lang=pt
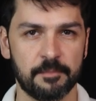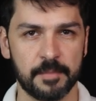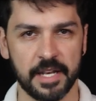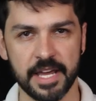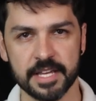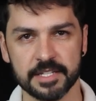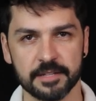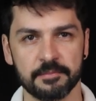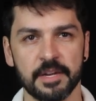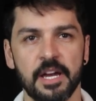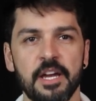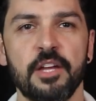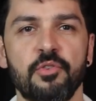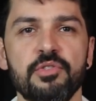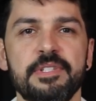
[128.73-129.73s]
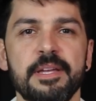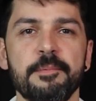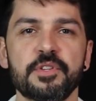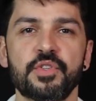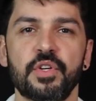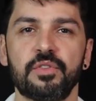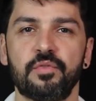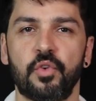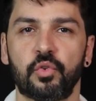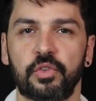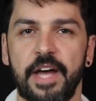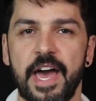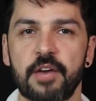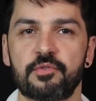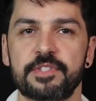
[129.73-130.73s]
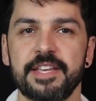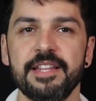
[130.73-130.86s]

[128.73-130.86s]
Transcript: Beleza? Os sistemas fotovoltaicos,